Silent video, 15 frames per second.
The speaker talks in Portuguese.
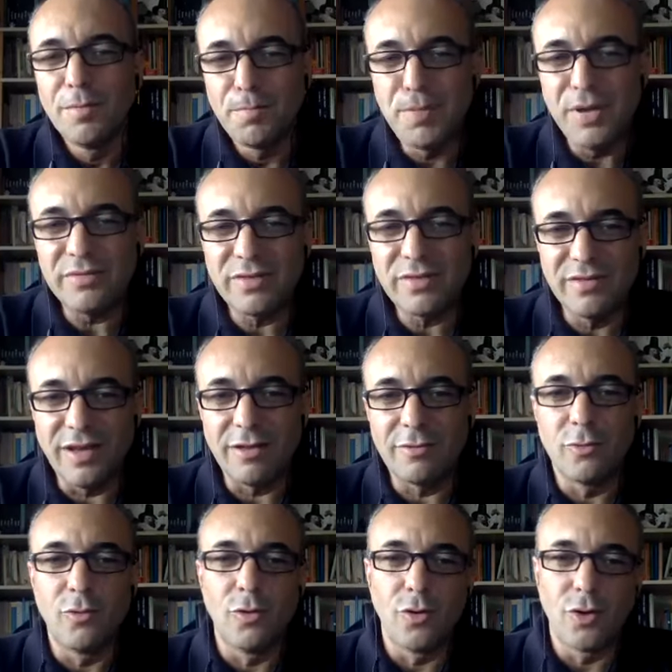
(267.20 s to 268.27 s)

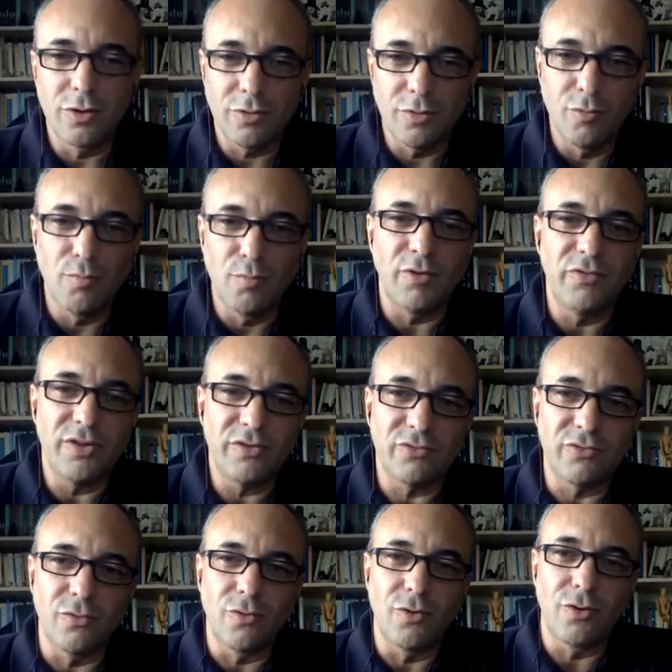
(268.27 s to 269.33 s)
pesquisador, um
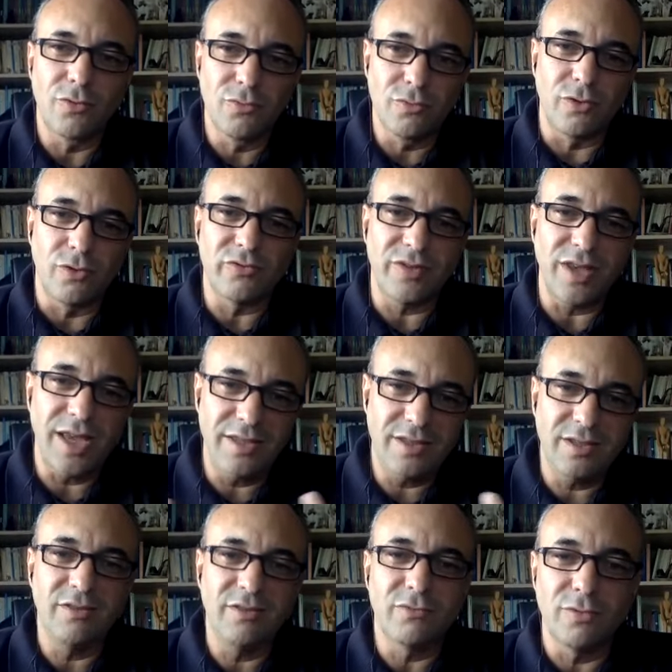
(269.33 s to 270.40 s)
professor, um docente
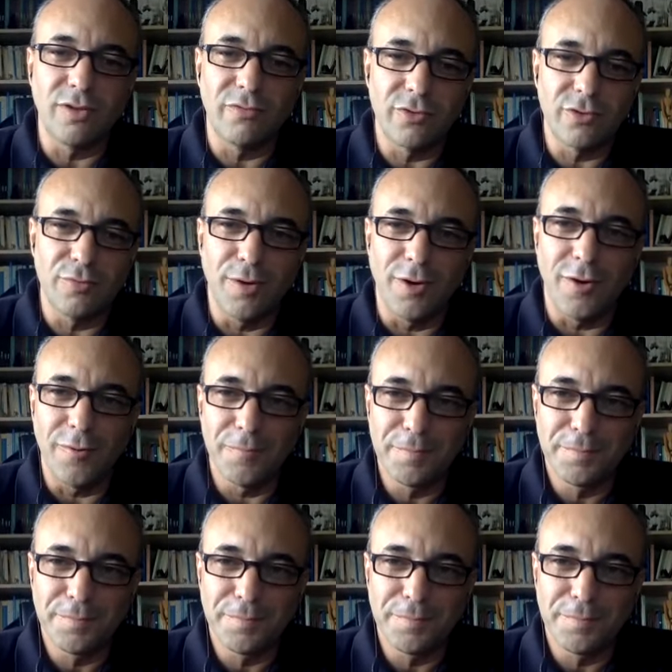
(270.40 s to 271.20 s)
que estuda futebol.